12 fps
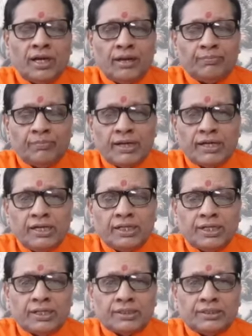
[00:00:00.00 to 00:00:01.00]
आप मॉडलिंग
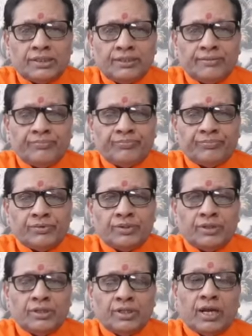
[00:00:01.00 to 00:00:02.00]
करते हैं
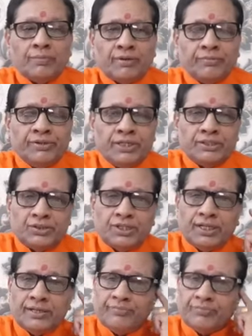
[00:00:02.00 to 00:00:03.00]
आप
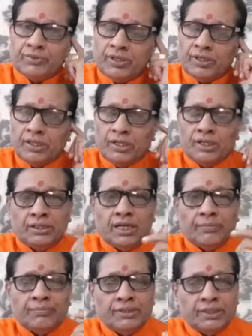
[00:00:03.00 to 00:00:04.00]
अभिनेत्री हैं
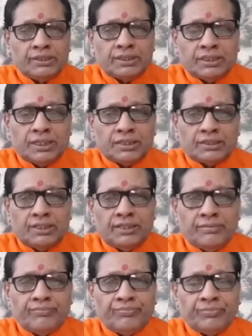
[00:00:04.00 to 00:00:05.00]
या आप नृत्य करते
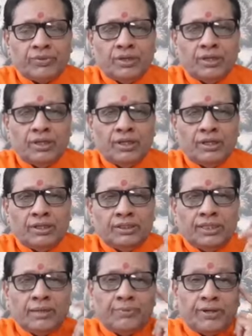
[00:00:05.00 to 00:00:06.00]
हैं
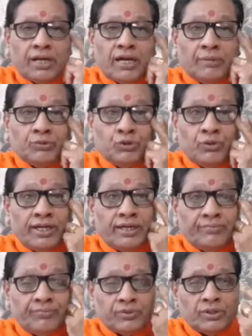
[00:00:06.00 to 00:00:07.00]
या फिर आप जो है
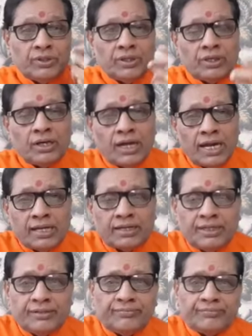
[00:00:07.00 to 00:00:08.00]
गायक
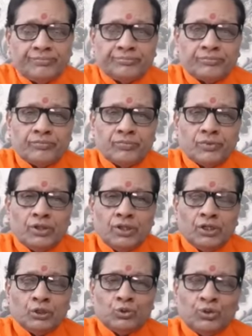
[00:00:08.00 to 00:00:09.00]
हैं
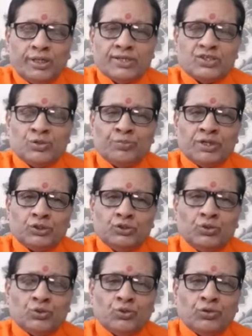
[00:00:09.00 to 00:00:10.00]
तो ऐसे
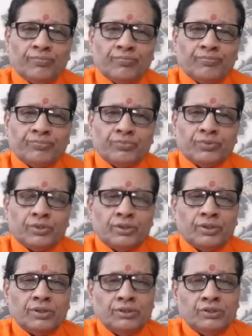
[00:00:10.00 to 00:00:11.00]
व्यक्तियों को
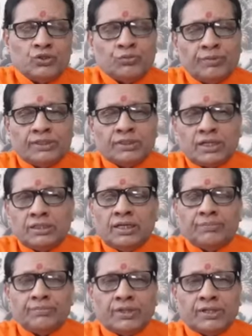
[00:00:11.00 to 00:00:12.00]
इस मंत्र का
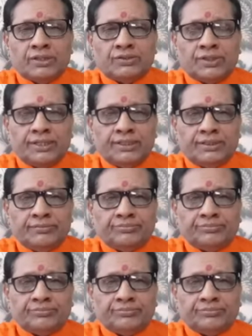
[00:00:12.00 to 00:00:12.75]
जाप करना चाहिए